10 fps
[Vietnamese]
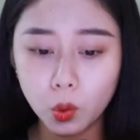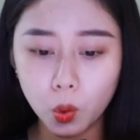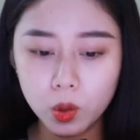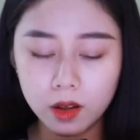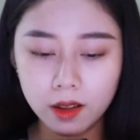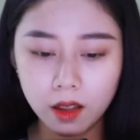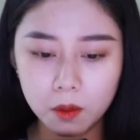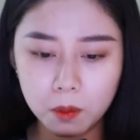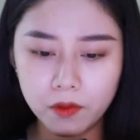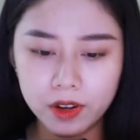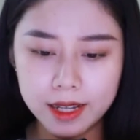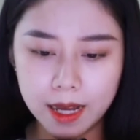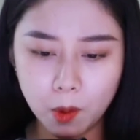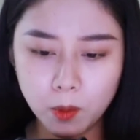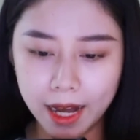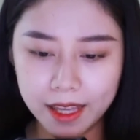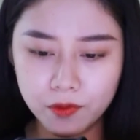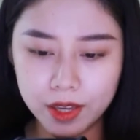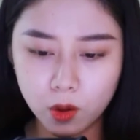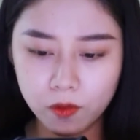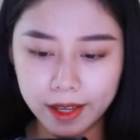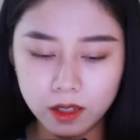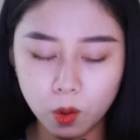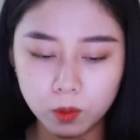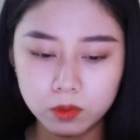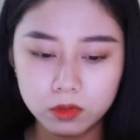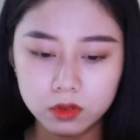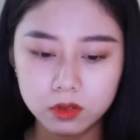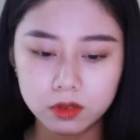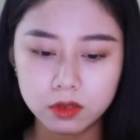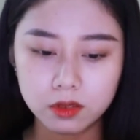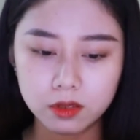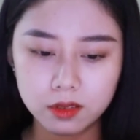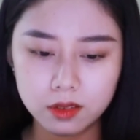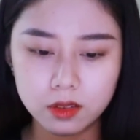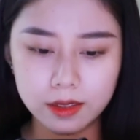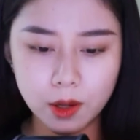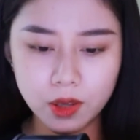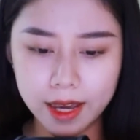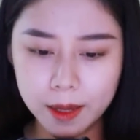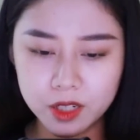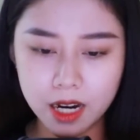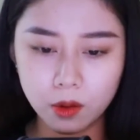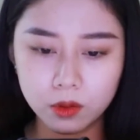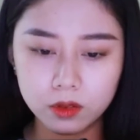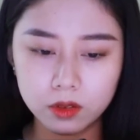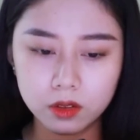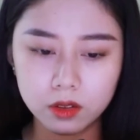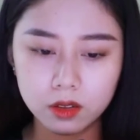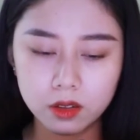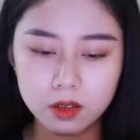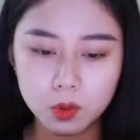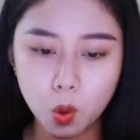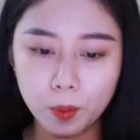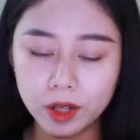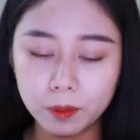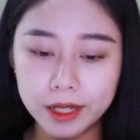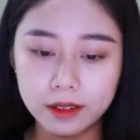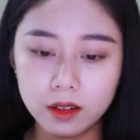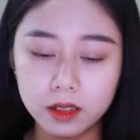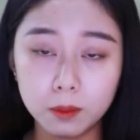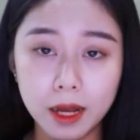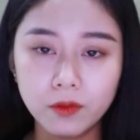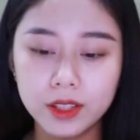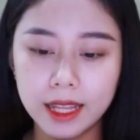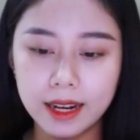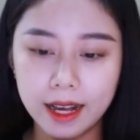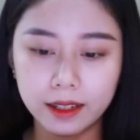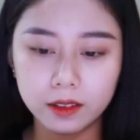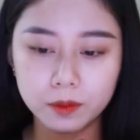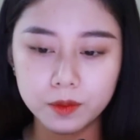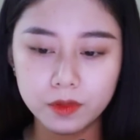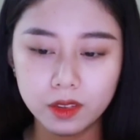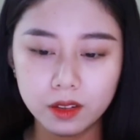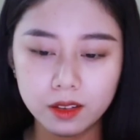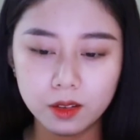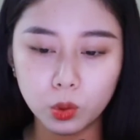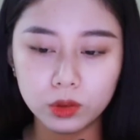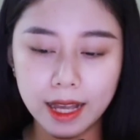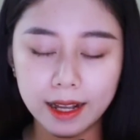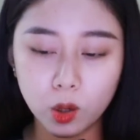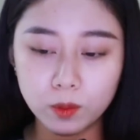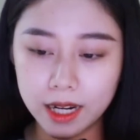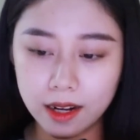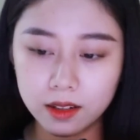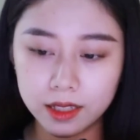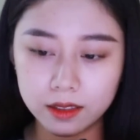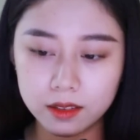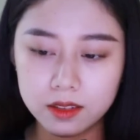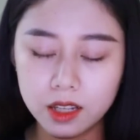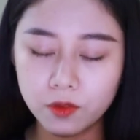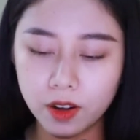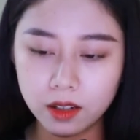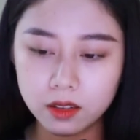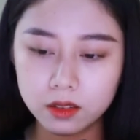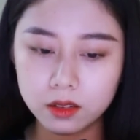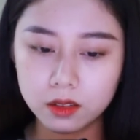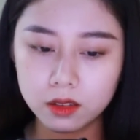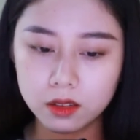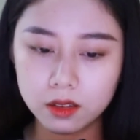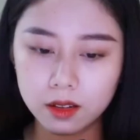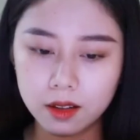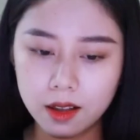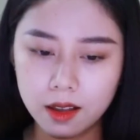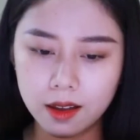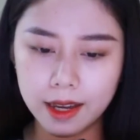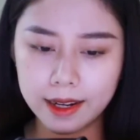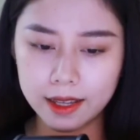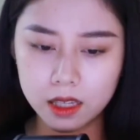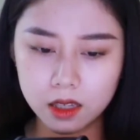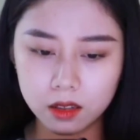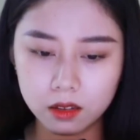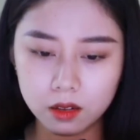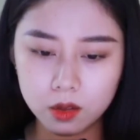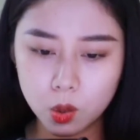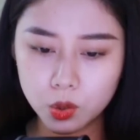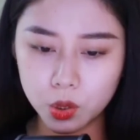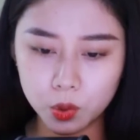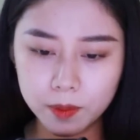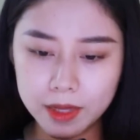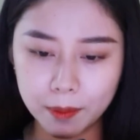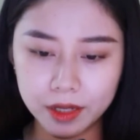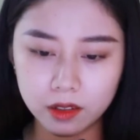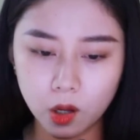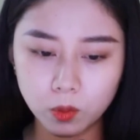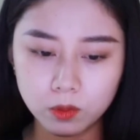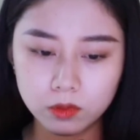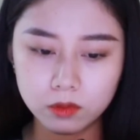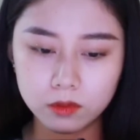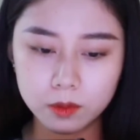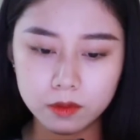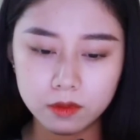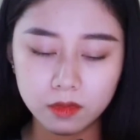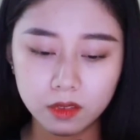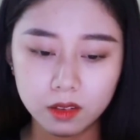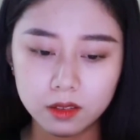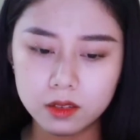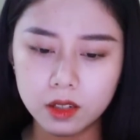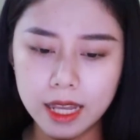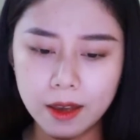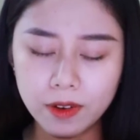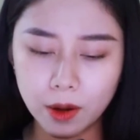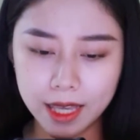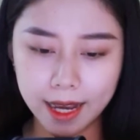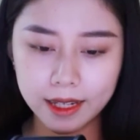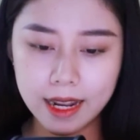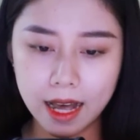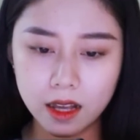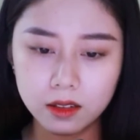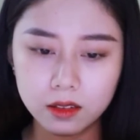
Tú Mày vừa đi gặp ông Khải về có phải không Chị theo dõi em sao Cô bực mình lừa mắt với Thanh Hằng Cô ta không trả lời Chất vấn Anh ấy có chịu giúp nhà mình không Chị để em vào nhà cái đã